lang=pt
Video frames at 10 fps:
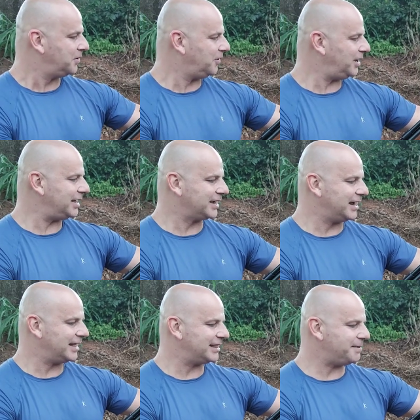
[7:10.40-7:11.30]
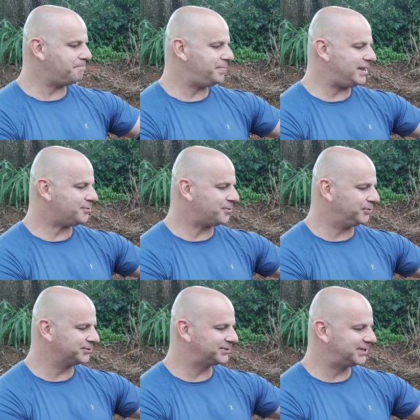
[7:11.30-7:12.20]
Olha, cara, ela é bem
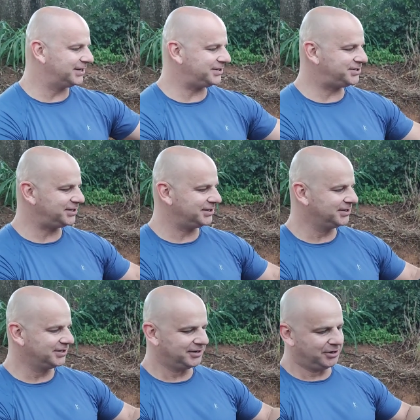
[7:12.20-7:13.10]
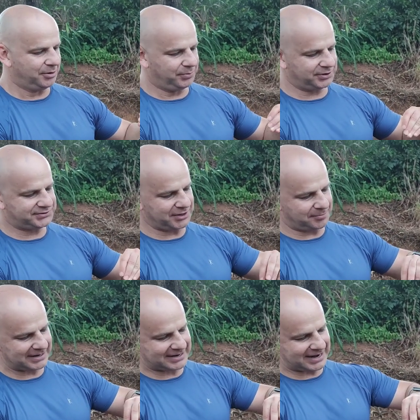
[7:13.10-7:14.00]
constante por ser
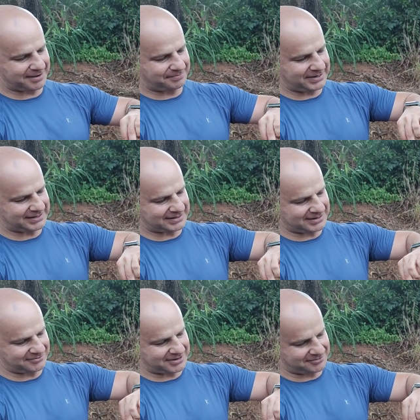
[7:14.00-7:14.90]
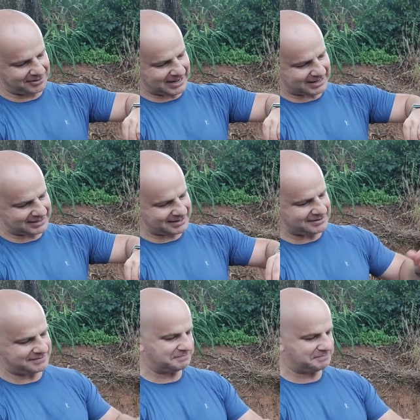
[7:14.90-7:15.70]
uma carabina não regulada, hein?